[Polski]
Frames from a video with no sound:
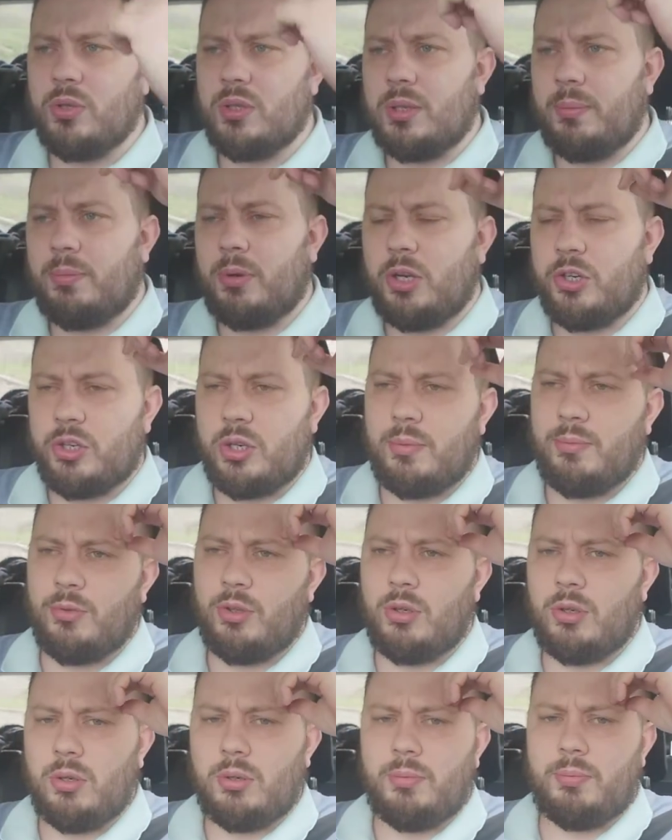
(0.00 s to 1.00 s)
Zapraszam
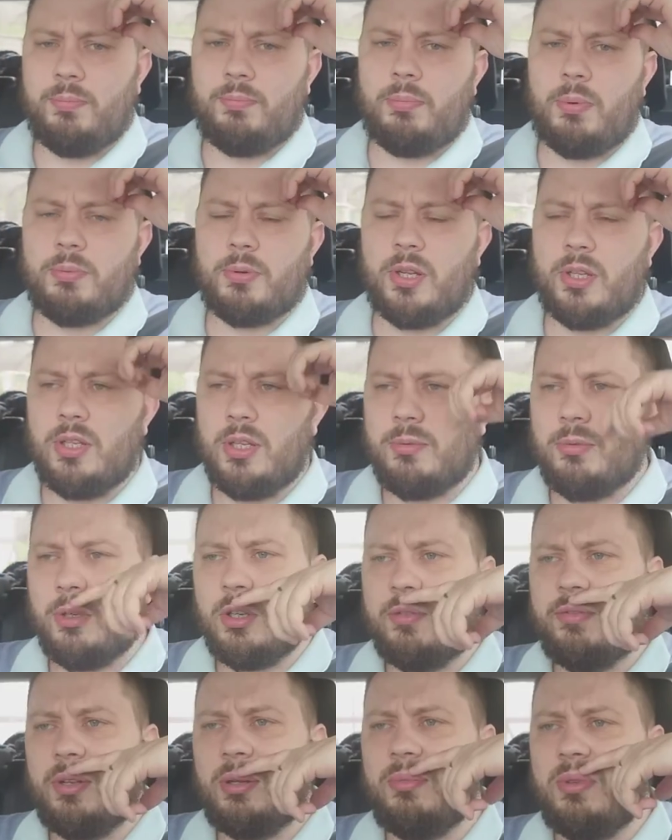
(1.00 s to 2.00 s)
do poprzednich
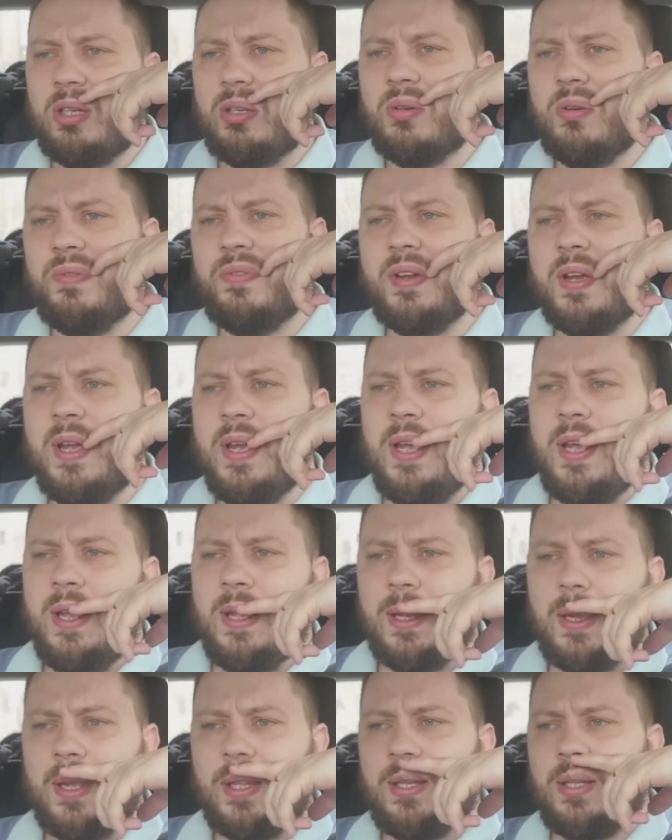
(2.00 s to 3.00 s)
moich filmików,
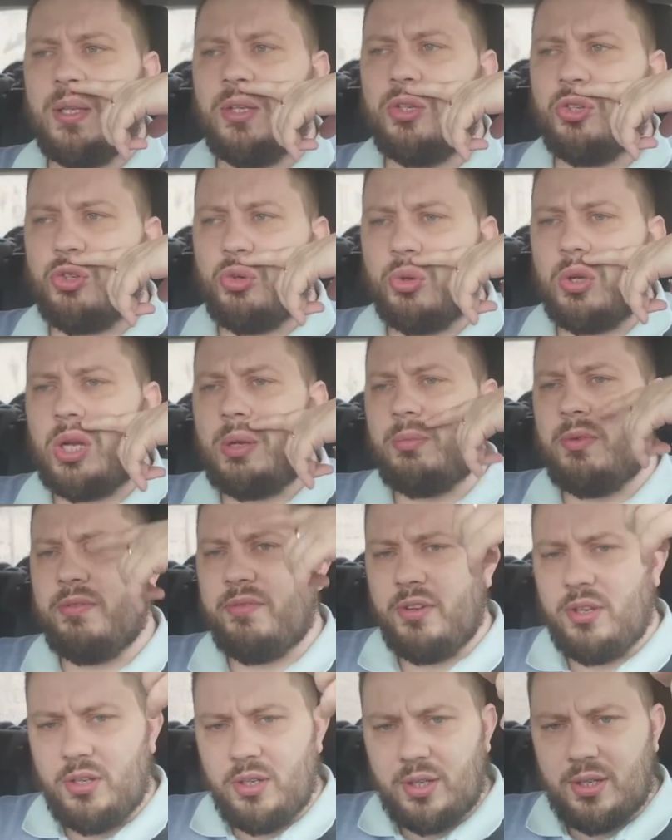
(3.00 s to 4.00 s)
kiedy szukamy
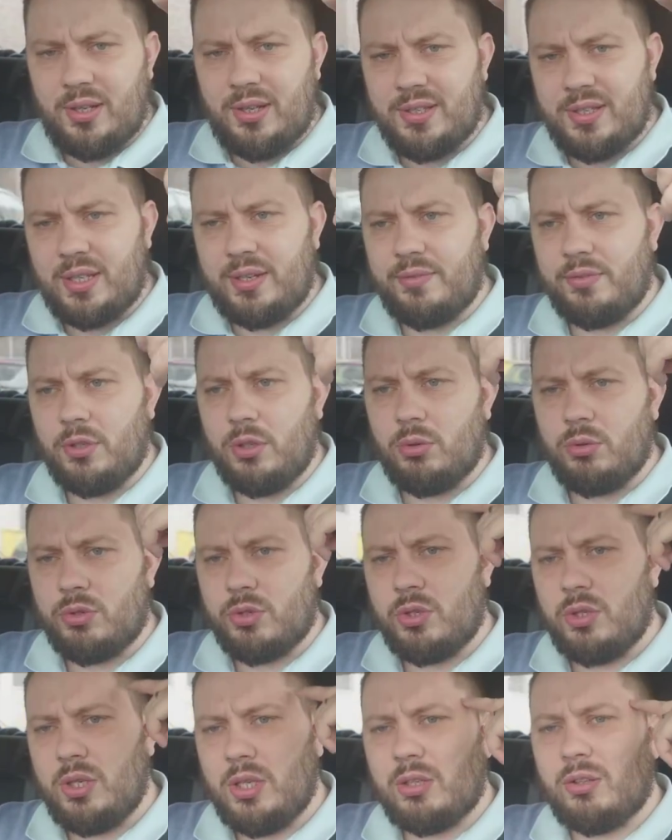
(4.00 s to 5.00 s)
winnych na
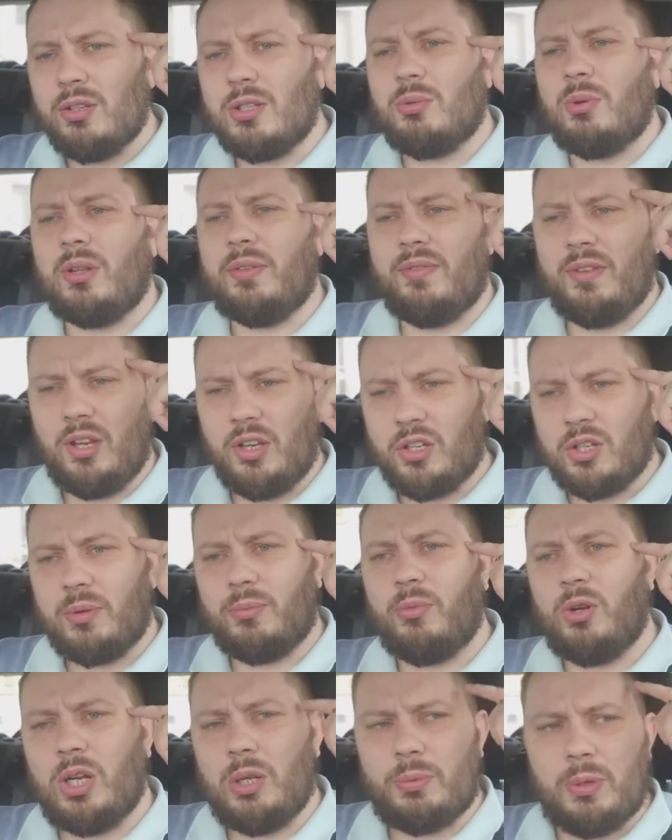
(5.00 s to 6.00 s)
zewnątrz, nie? To jest łatwiejsze,
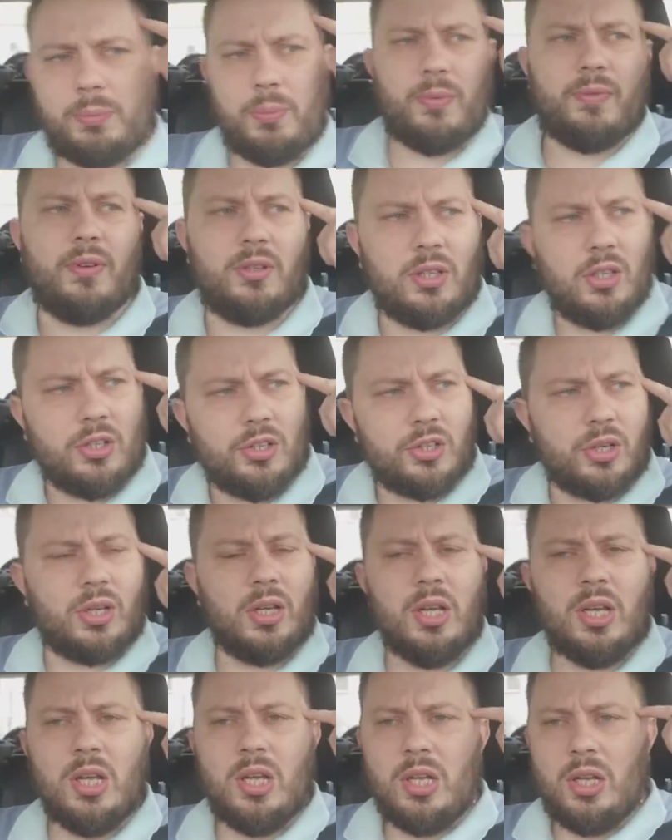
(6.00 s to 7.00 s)
bo lepiej powiedzieć, że
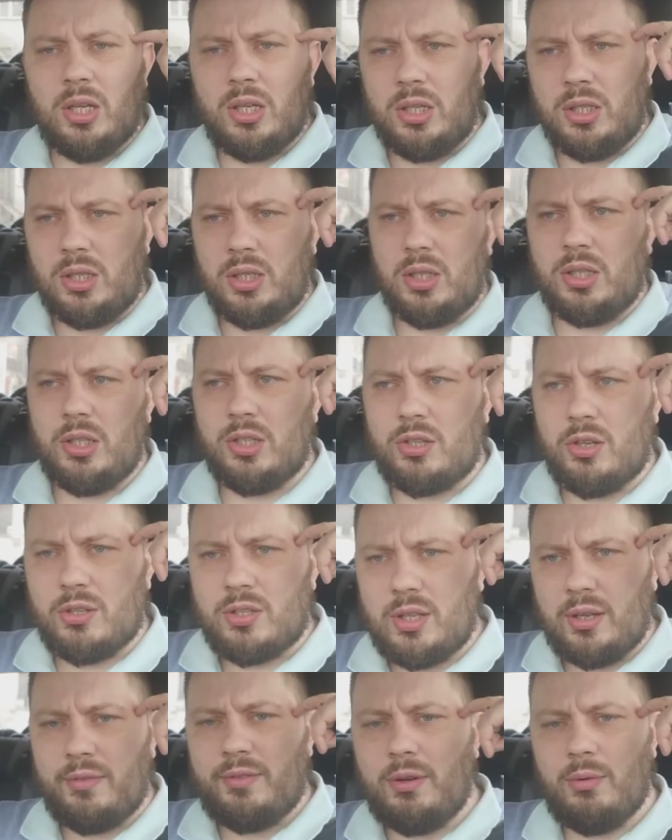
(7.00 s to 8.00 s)
e,
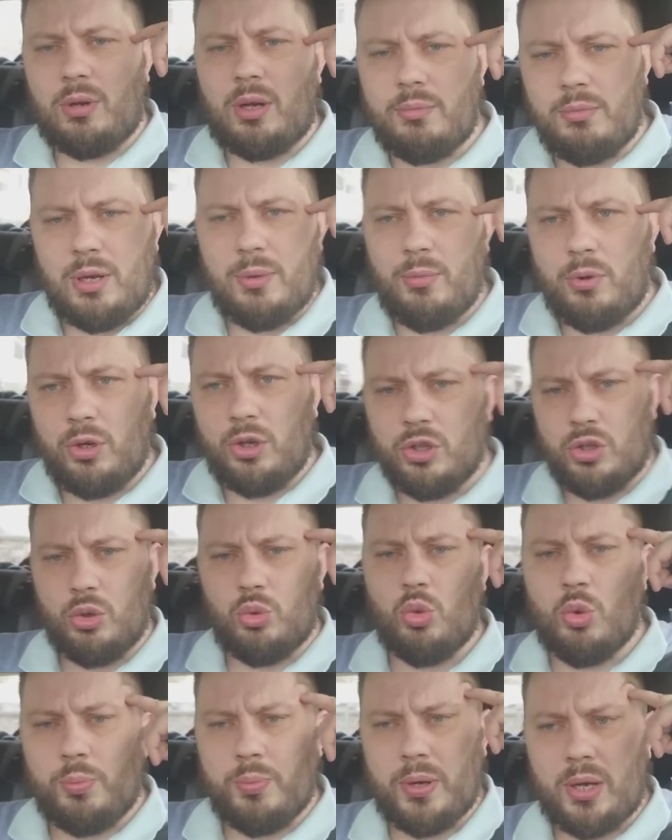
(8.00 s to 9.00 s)
zostawiła mnie, bo jest
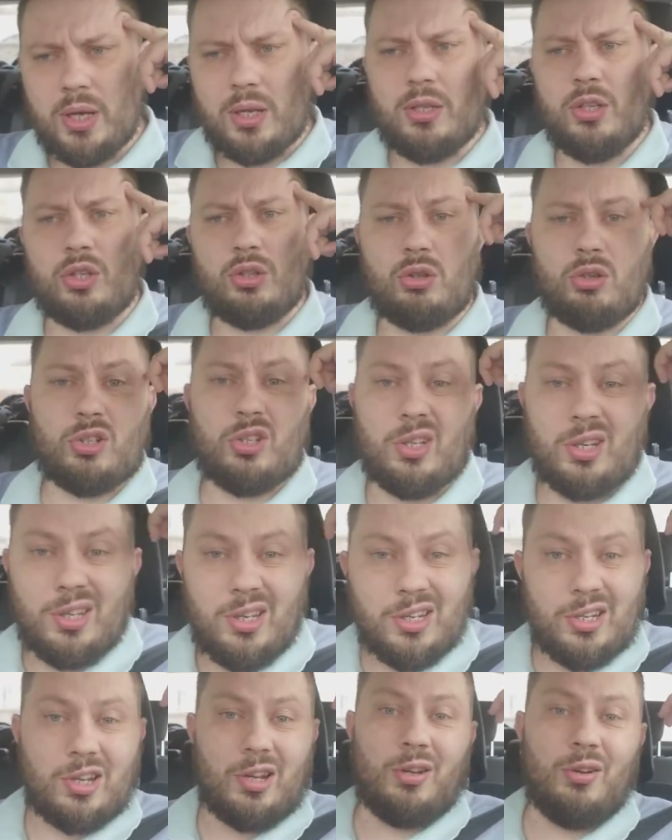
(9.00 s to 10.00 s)
głupia, niż to, że jej
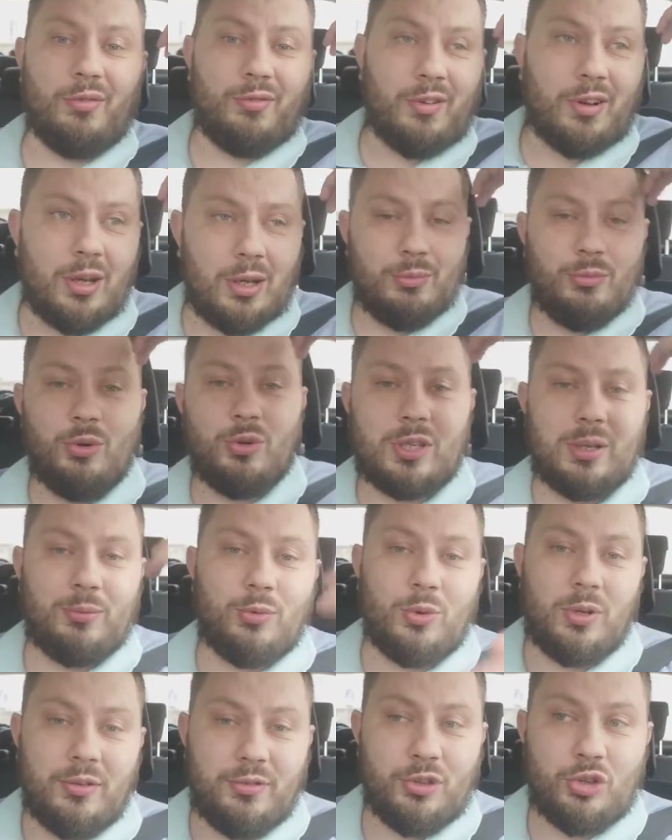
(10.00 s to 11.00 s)
nie szanowałem, już ze
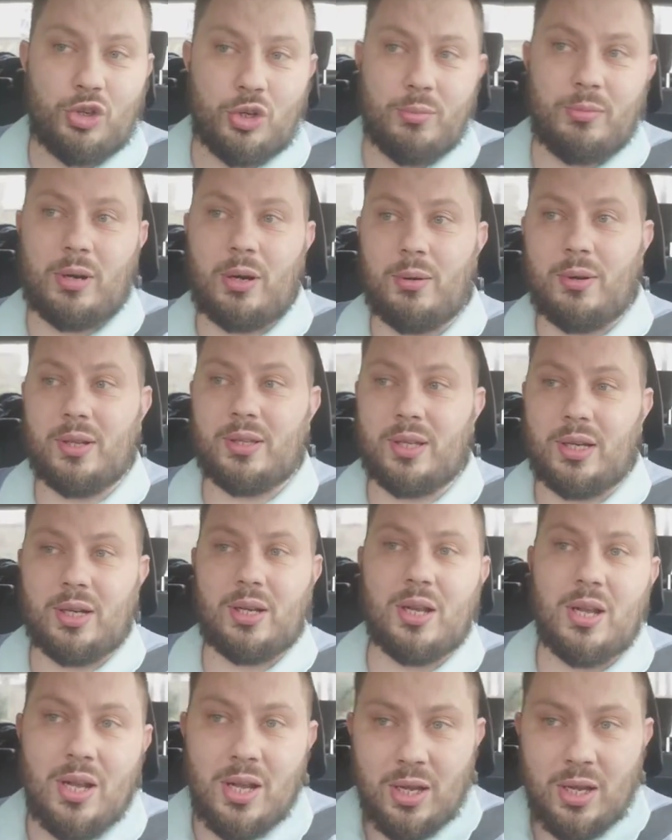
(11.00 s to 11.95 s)
mną nie wytrzymała, tak?